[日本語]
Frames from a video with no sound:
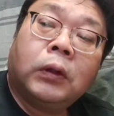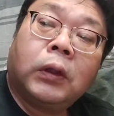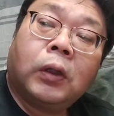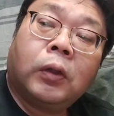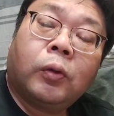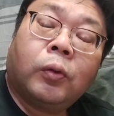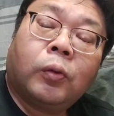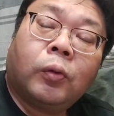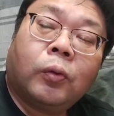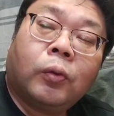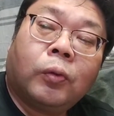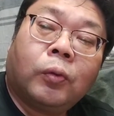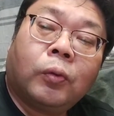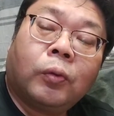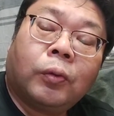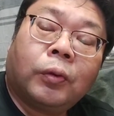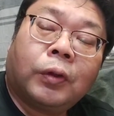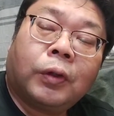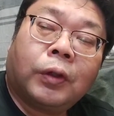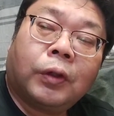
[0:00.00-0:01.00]
入れる方
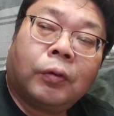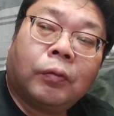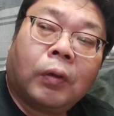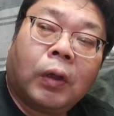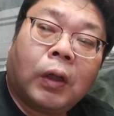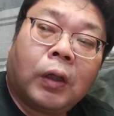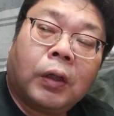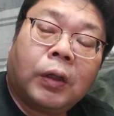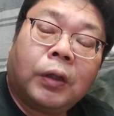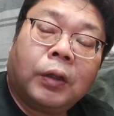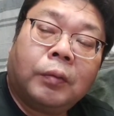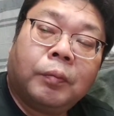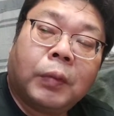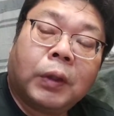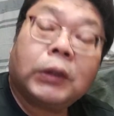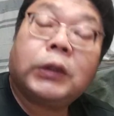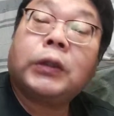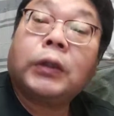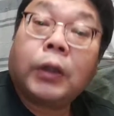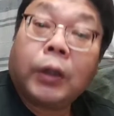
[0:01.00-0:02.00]
法っていうのはあり
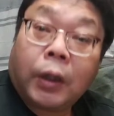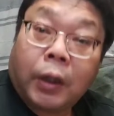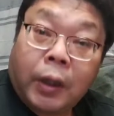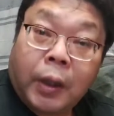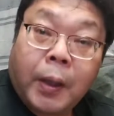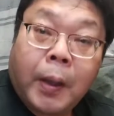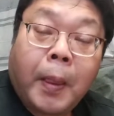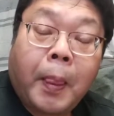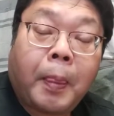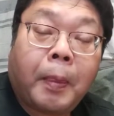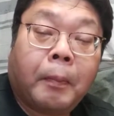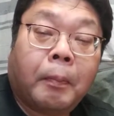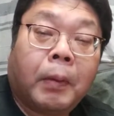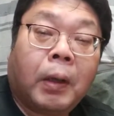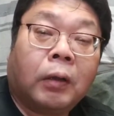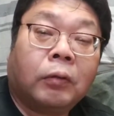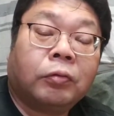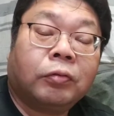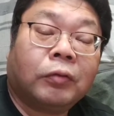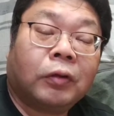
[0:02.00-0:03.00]
まして、
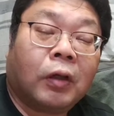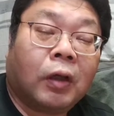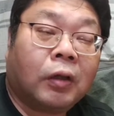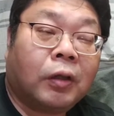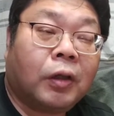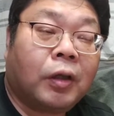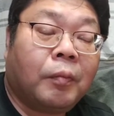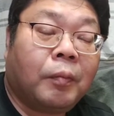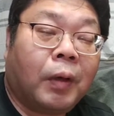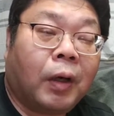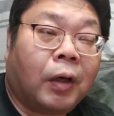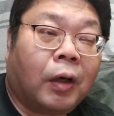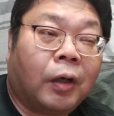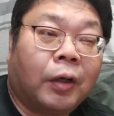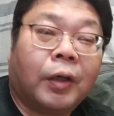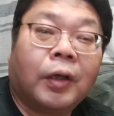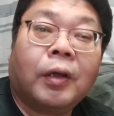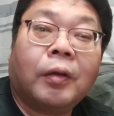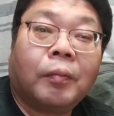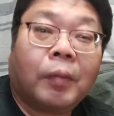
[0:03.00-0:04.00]
まあ、二手間
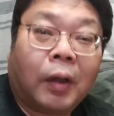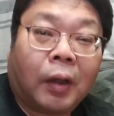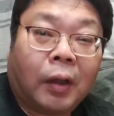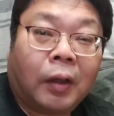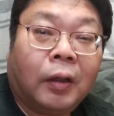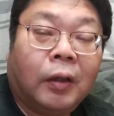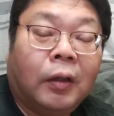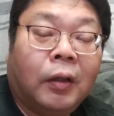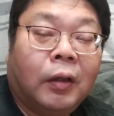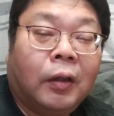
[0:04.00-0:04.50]
かければ、